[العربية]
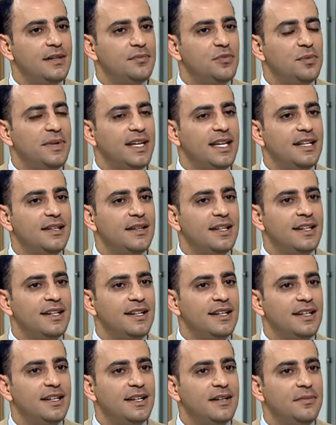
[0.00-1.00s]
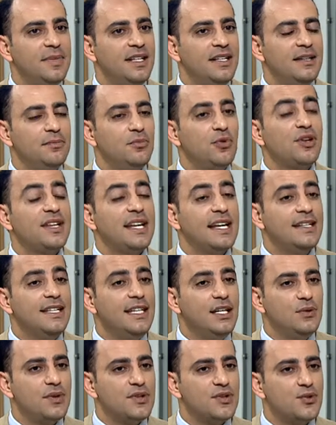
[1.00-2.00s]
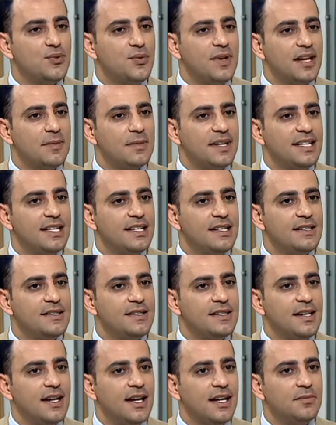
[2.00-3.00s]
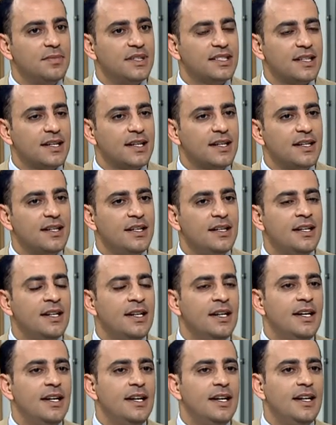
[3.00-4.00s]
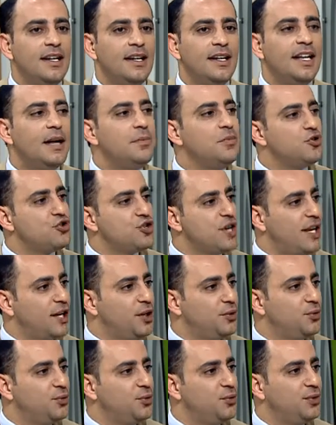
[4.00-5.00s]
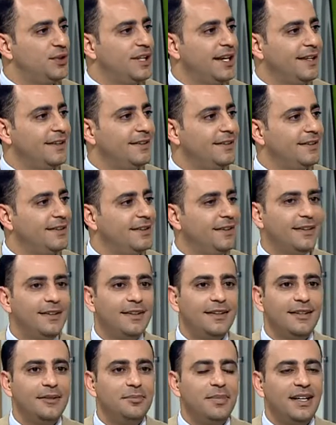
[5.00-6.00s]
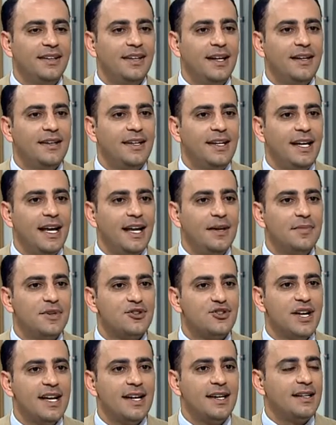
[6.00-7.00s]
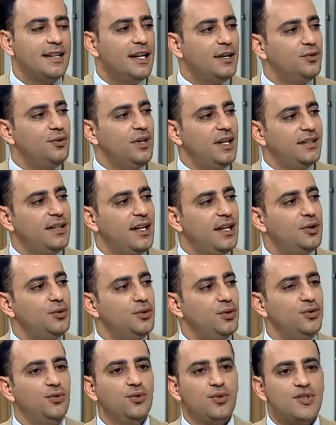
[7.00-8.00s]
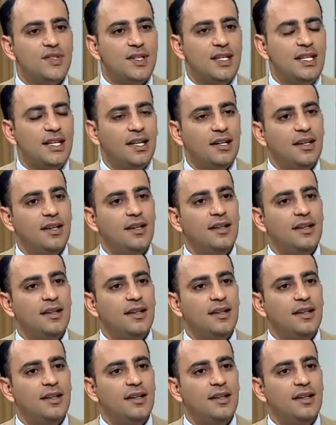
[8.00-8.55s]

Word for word: ممكن من مرتادي وزوار مدينه البتراء لم يشاهدوا يعني بعض هذه المشاهد لانه يعتقدوا انه السيق